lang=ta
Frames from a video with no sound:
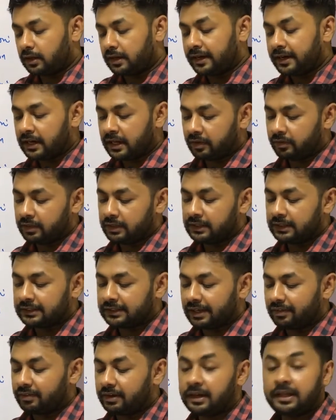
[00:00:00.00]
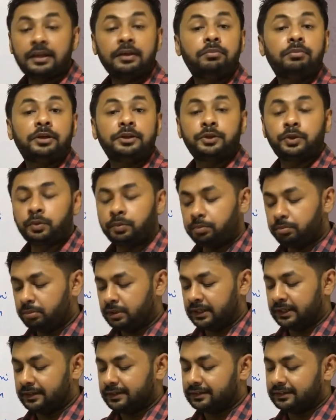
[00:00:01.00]
ரெண்டாவது தவளை மற்றும்
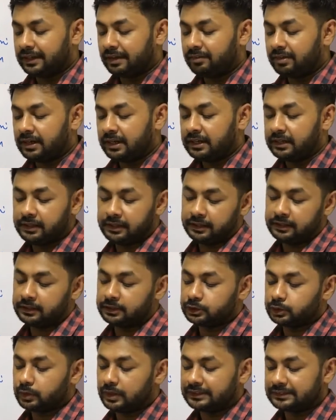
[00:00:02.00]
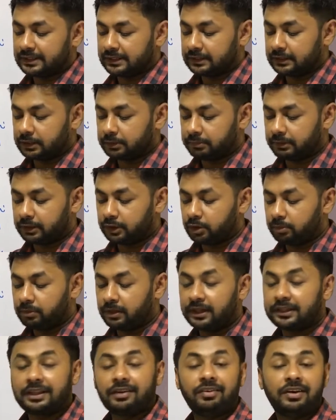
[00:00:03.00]
மீன் தவளையில் இருக்கிற சுவாசாங்கத்தை
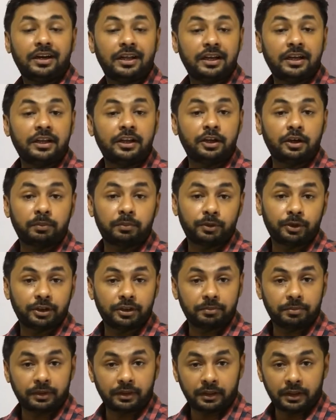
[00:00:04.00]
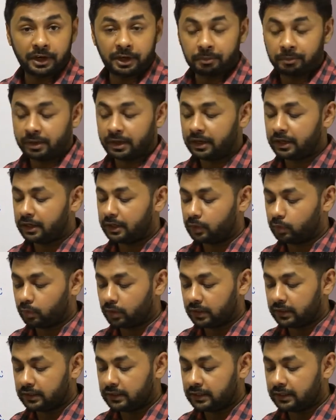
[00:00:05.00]
பார்த்தோம்னா தவளையில் இருக்க போகிறது பிரதானமாக
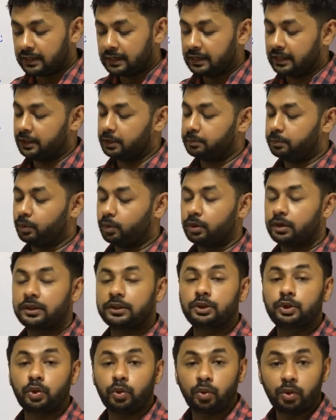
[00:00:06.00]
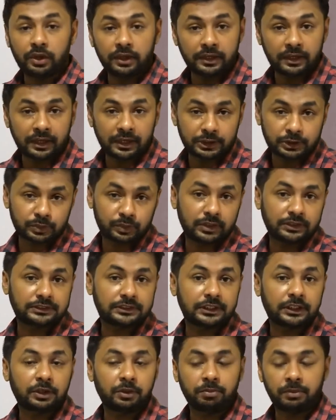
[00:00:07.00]
நுரையீரல் அது போக தோளினால்
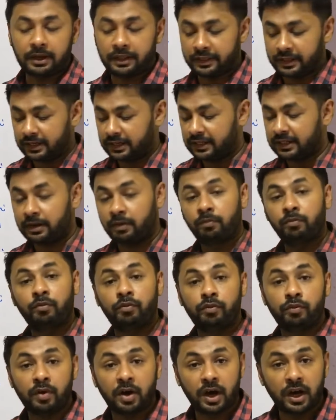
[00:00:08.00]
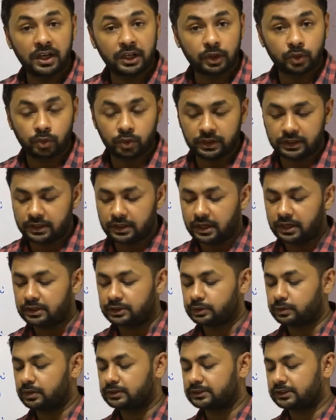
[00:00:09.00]
சுவாசிக்கும் அதே நேரம் வாய்க்குழினால்
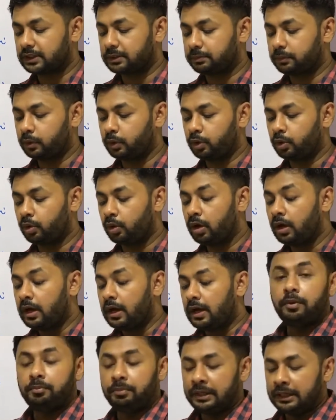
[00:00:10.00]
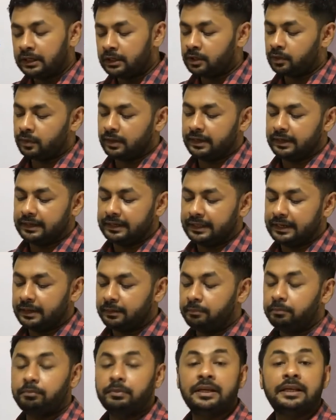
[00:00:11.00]
சுவாசிக்க போகுது மீனுண்டு வர
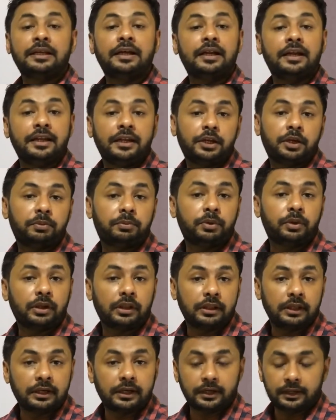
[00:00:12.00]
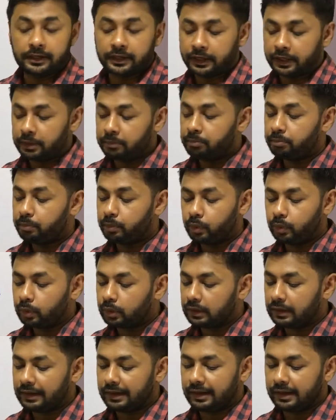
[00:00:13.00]
நேரம் மீன்கள் எரிக்க போகிறது கட்டாயம்
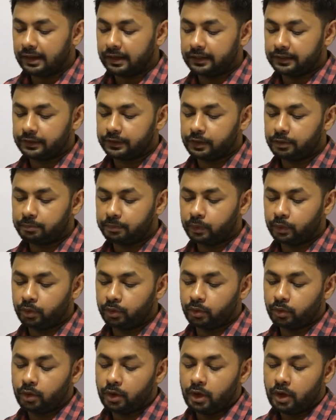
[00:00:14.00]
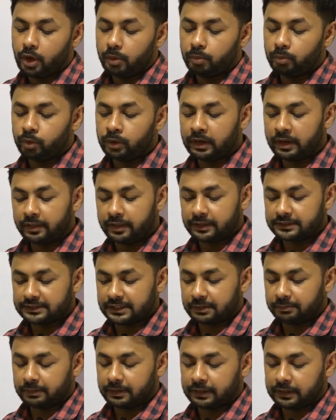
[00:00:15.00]
பூக்களாக இருக்க போகுது மூன்றாவது
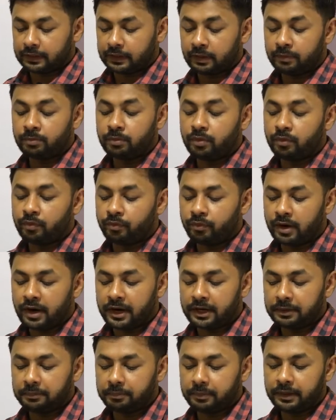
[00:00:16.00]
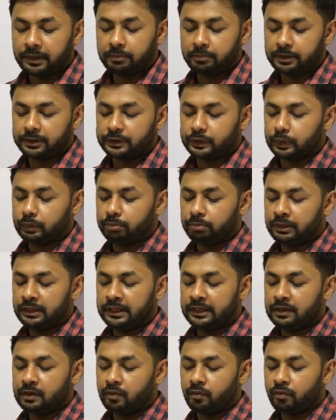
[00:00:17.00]
ஆன்சரை பார்க்குறோம் வாட்பை மற்றும்
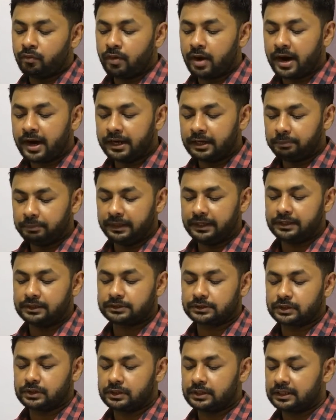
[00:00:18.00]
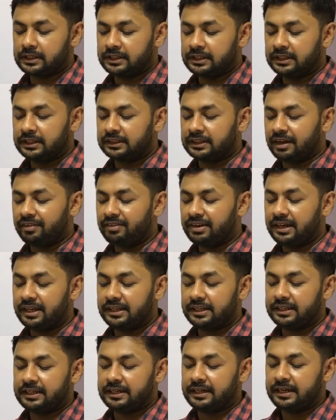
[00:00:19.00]
மீன் வாட்பை என்று சொல்கிறது
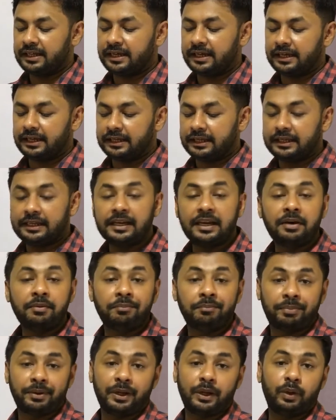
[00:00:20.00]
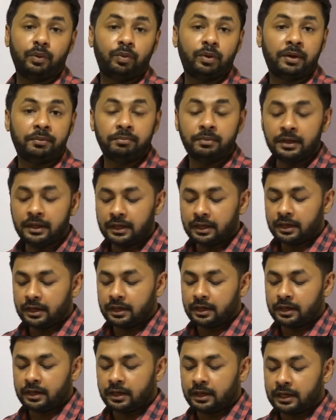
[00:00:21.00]
தவளையின்ற இளம் பருவம்
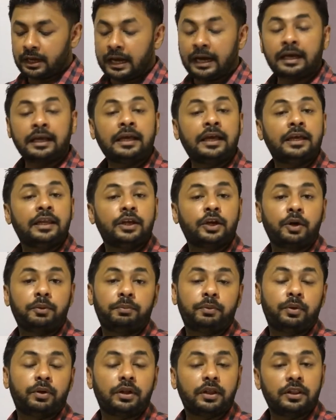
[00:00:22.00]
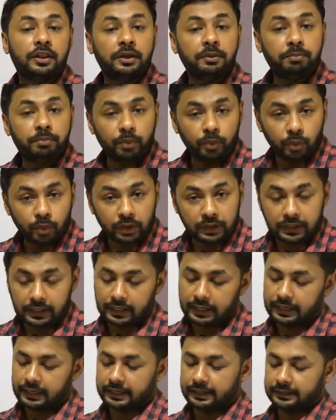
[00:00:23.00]
அங்கே இருக்க போகிறது
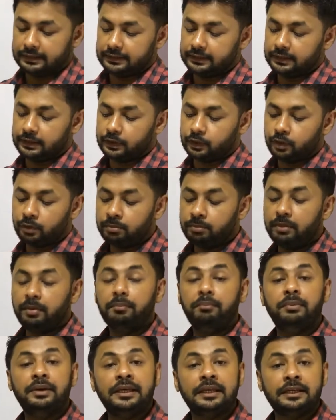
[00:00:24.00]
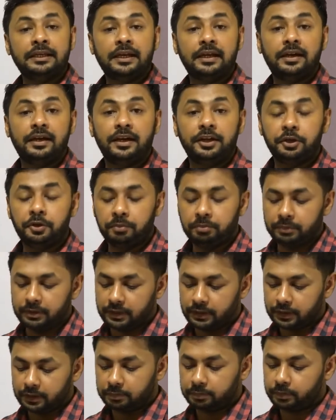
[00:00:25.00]
பூக்களாக இருக்கும் மீன்கள்லையும்
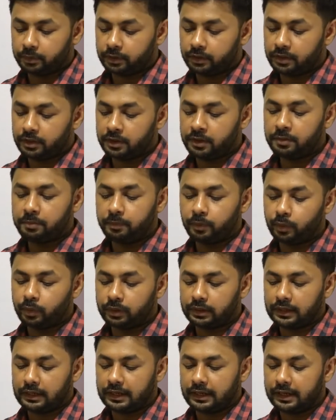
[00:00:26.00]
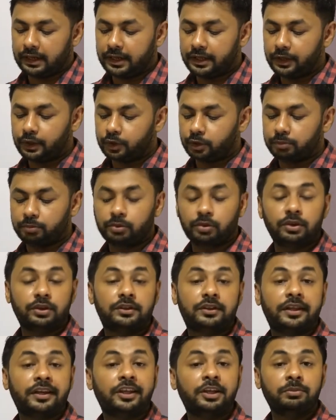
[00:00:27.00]
இருக்க போகிறது பூக்களாக இருக்கும்
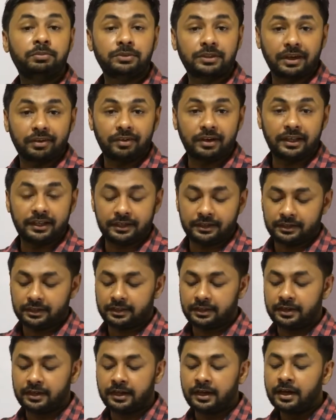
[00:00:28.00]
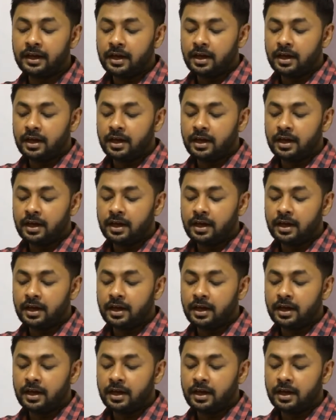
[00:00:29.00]
உங்களுக்கு தெரியும் தவளைன்றதில்